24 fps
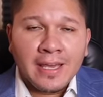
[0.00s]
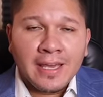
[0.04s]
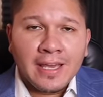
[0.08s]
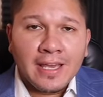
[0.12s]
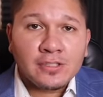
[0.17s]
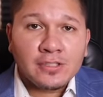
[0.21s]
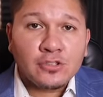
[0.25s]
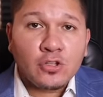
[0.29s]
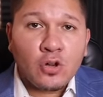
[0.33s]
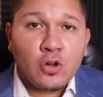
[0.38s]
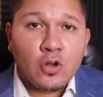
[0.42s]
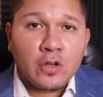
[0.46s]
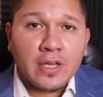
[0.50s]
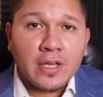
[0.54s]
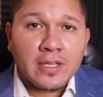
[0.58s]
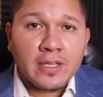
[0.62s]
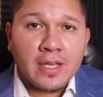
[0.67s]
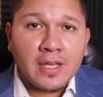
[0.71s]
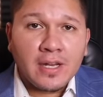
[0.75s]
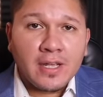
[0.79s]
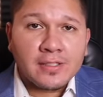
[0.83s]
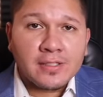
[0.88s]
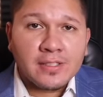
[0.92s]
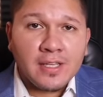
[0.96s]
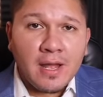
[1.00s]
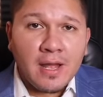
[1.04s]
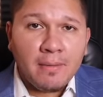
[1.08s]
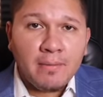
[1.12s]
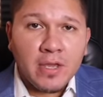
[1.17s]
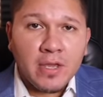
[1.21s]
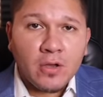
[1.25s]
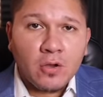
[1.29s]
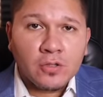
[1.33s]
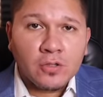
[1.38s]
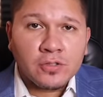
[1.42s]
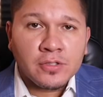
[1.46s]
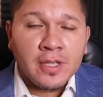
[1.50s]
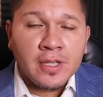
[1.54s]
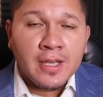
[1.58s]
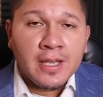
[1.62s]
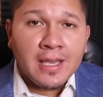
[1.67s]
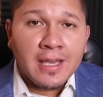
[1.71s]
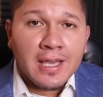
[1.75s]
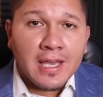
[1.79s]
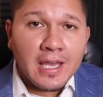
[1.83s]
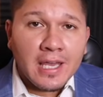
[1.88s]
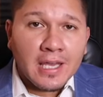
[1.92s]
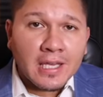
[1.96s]
Esto lo que quiere decir amigos
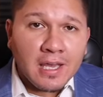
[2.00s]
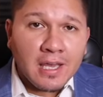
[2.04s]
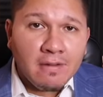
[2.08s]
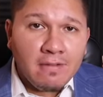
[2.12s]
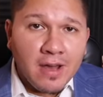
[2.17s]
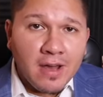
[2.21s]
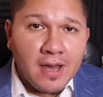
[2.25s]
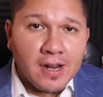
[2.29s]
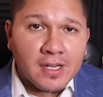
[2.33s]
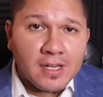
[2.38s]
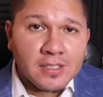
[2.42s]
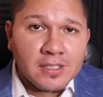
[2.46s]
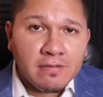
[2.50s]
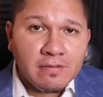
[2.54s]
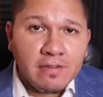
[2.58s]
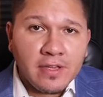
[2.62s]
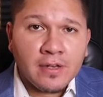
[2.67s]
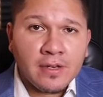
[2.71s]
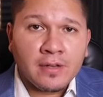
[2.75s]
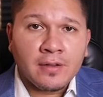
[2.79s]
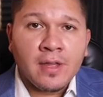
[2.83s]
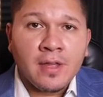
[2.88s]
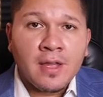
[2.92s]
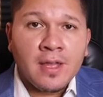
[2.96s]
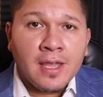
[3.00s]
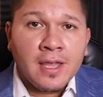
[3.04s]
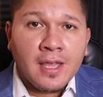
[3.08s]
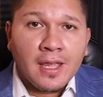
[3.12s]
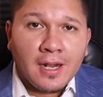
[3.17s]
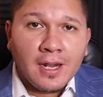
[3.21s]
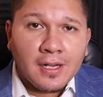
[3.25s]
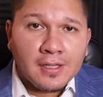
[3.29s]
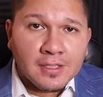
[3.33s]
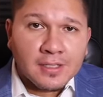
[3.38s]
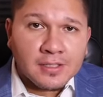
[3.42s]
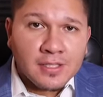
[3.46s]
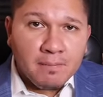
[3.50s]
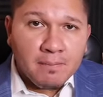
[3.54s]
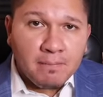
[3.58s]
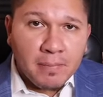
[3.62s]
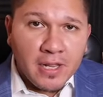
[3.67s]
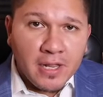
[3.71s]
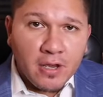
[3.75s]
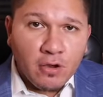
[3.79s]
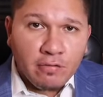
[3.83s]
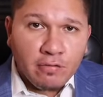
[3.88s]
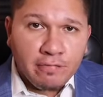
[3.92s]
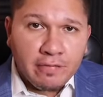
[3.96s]
es que van a recibir el
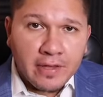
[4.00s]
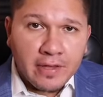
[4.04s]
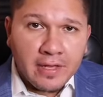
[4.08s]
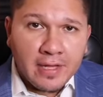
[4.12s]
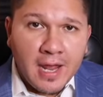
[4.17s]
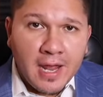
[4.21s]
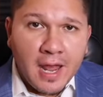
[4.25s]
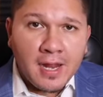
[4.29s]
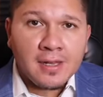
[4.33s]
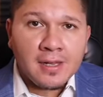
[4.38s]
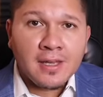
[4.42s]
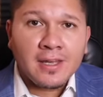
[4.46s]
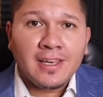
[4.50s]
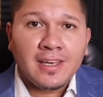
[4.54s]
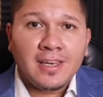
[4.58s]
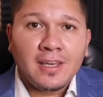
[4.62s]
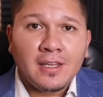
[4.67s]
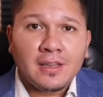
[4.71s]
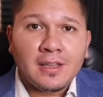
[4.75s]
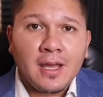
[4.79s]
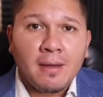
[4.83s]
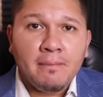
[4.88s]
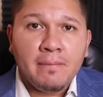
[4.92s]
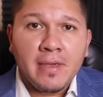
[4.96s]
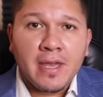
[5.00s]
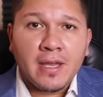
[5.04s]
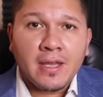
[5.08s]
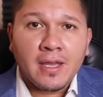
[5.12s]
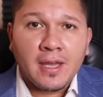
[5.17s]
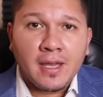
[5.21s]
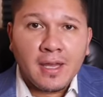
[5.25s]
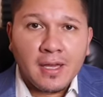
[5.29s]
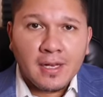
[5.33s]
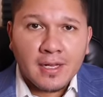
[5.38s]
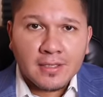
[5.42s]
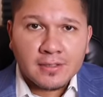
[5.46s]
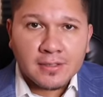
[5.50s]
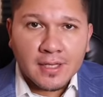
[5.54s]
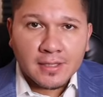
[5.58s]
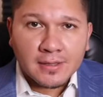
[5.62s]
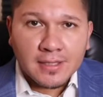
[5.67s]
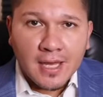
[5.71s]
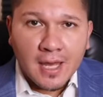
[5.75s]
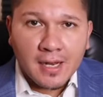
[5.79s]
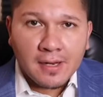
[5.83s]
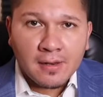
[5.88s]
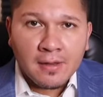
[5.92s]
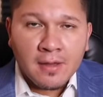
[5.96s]
desempleo federal y también el
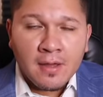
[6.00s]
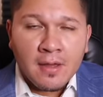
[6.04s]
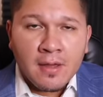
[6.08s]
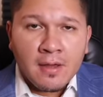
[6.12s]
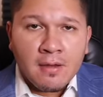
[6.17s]
estatal.